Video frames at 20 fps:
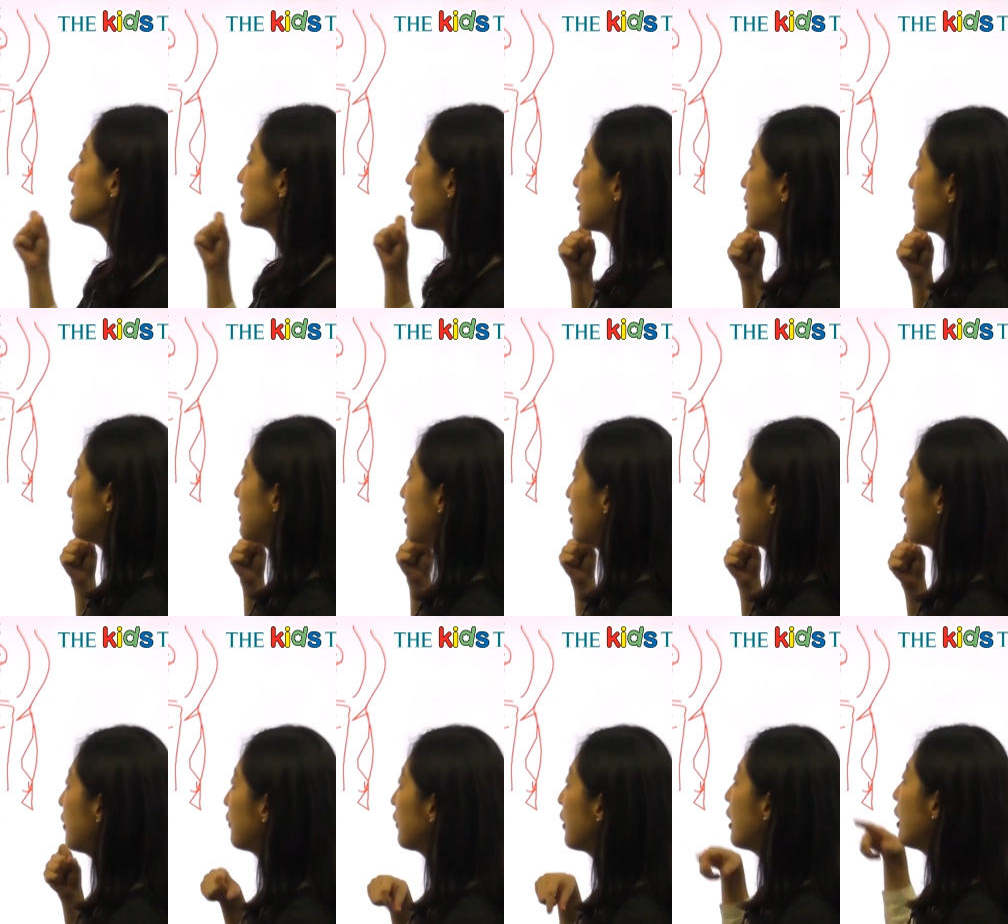
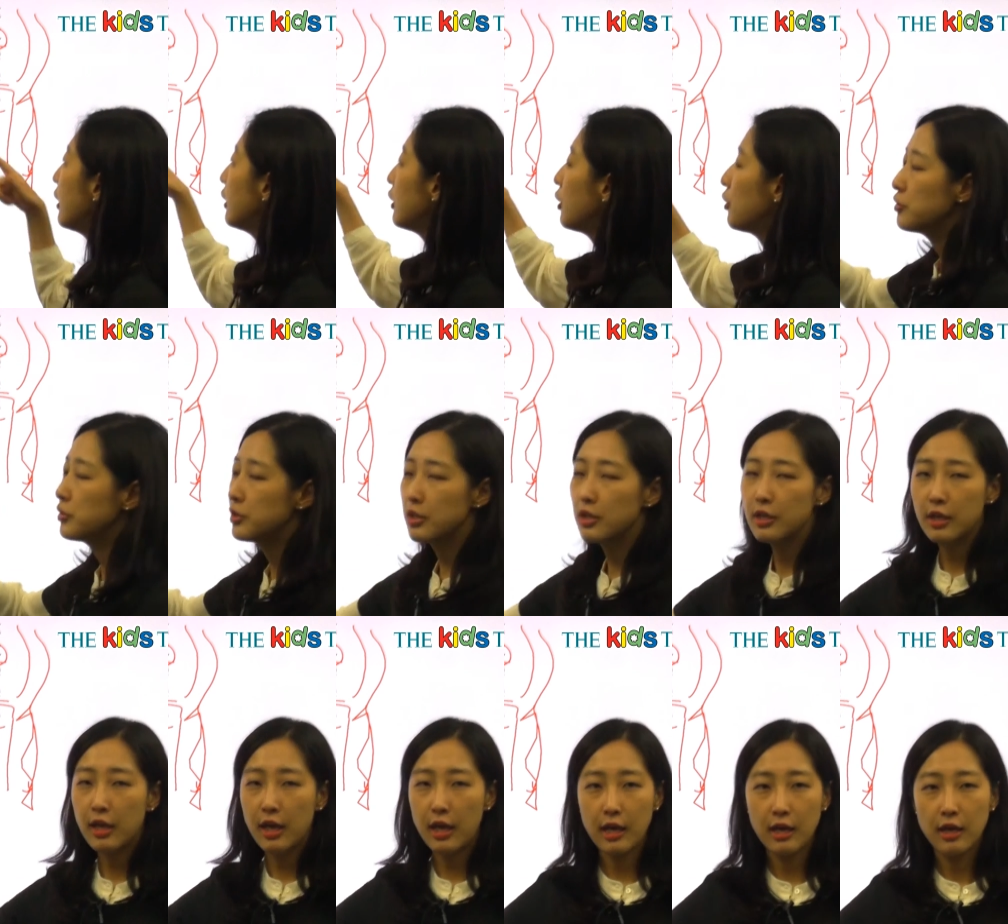장면, 여,
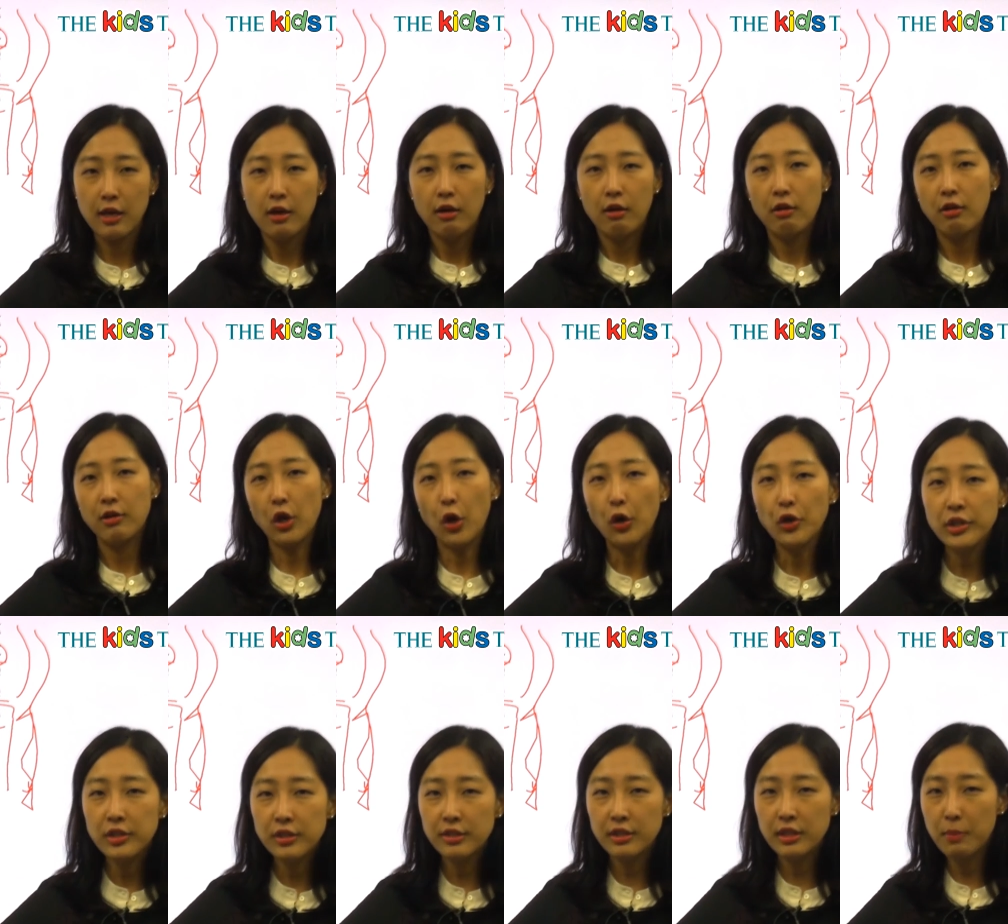이렇게 어,
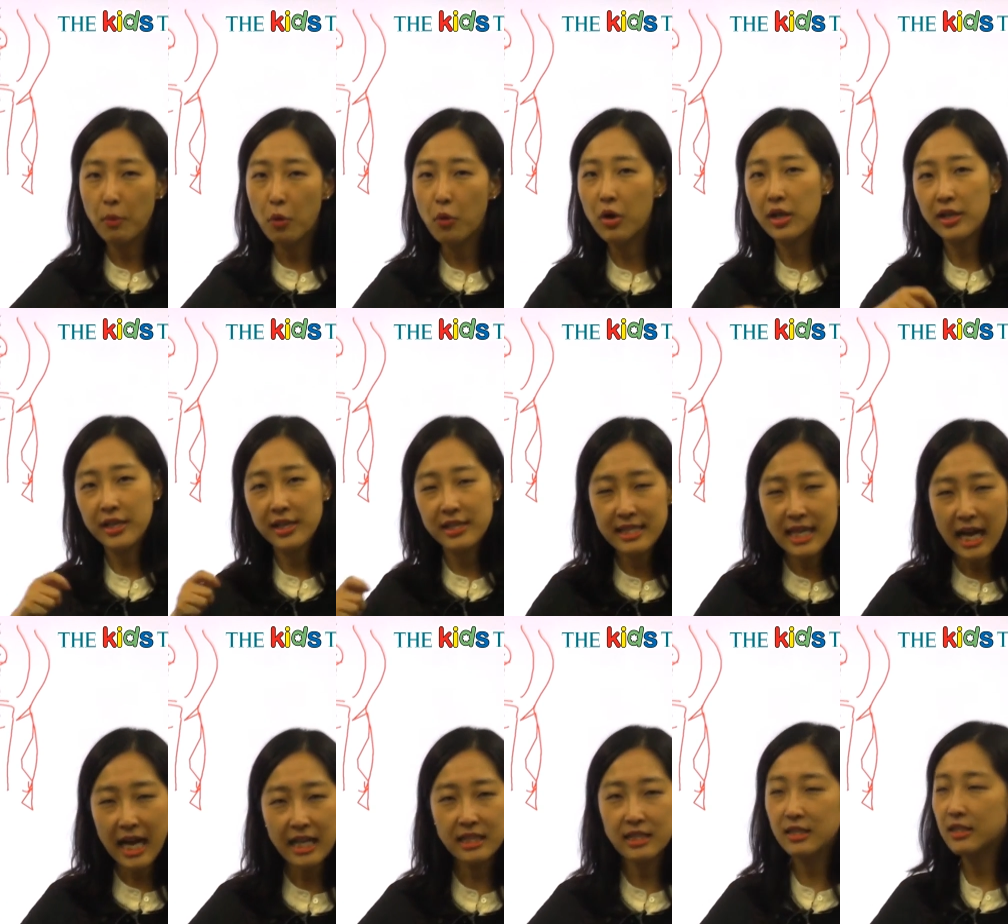여인들이 뭔가 이렇게
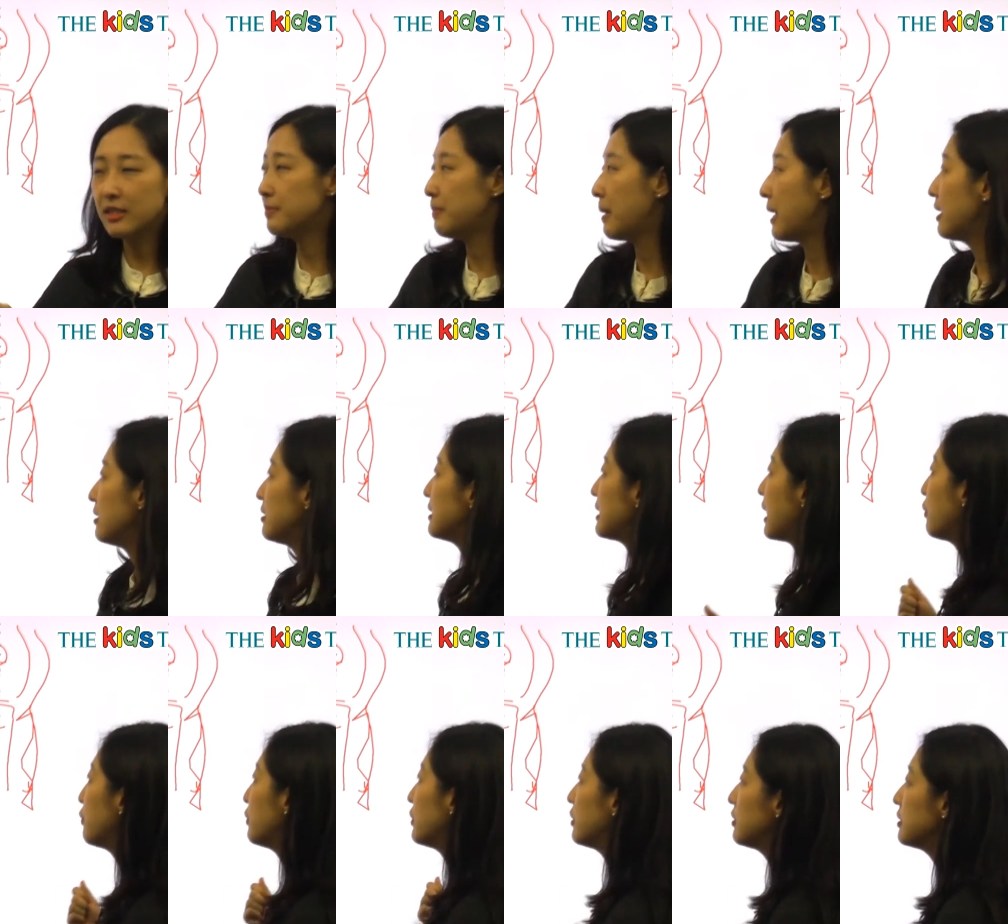짜는 배를
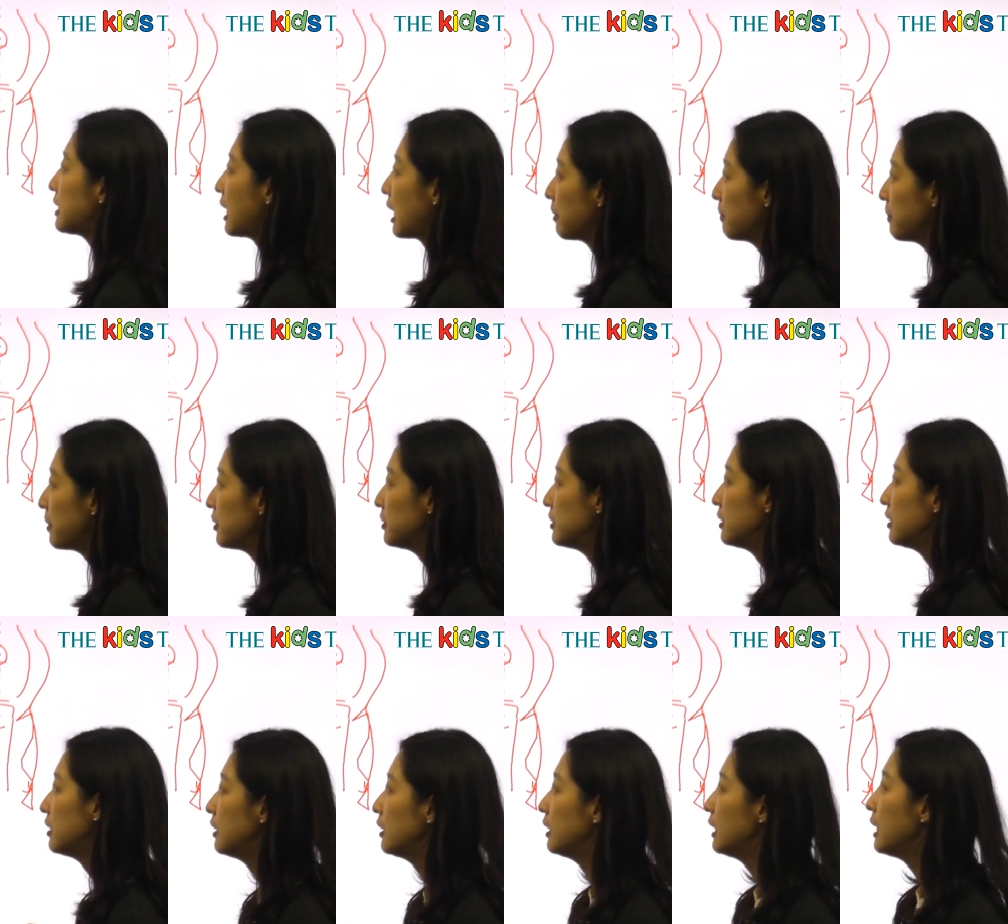짜고 이런
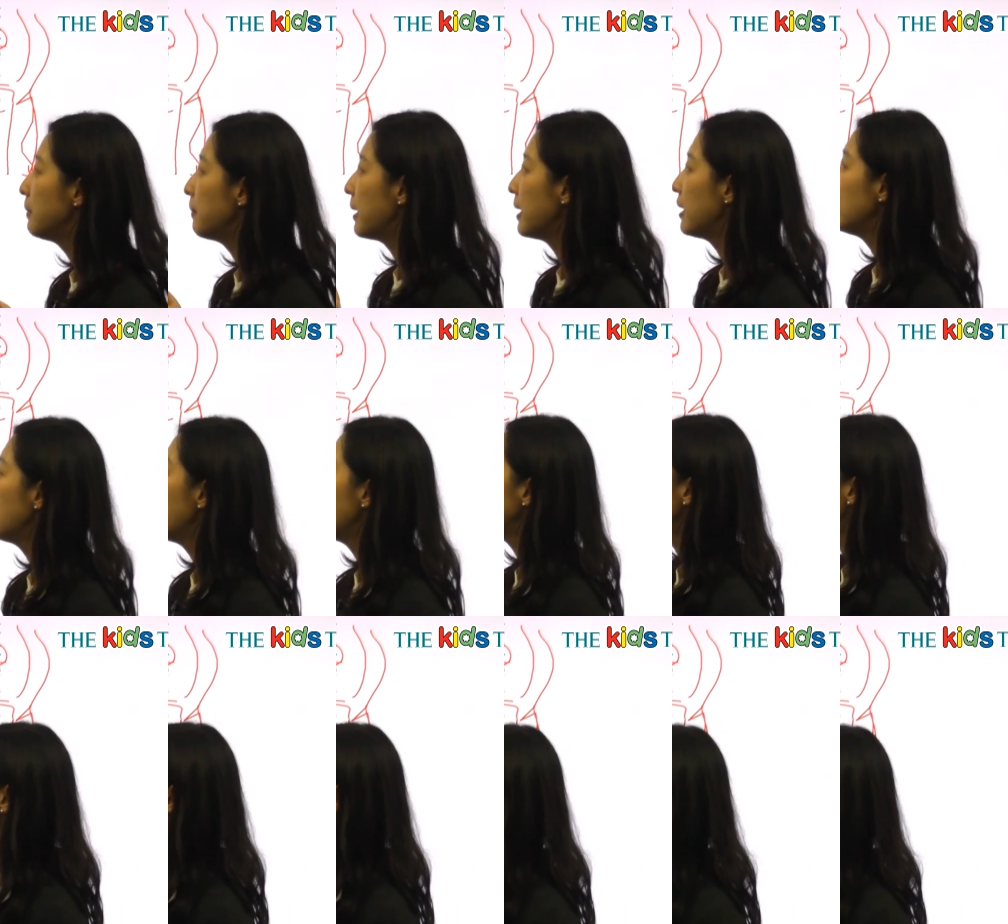장면들, 일반
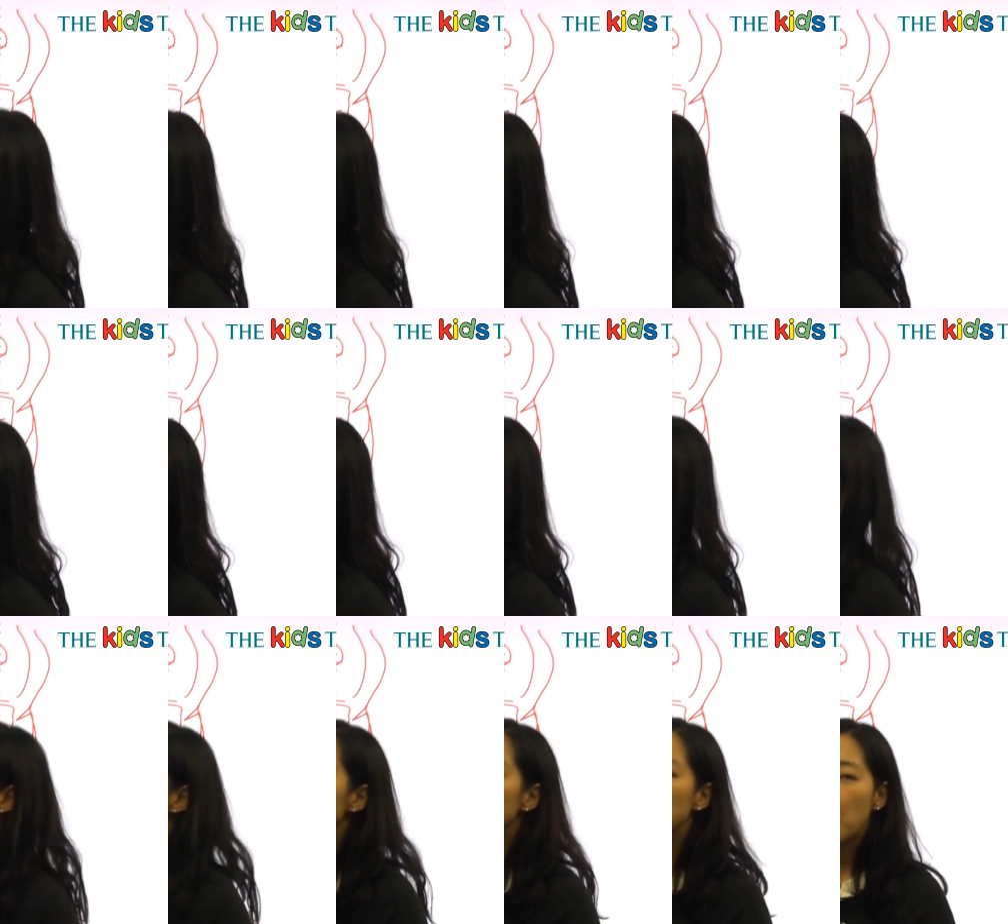평민들이 farming,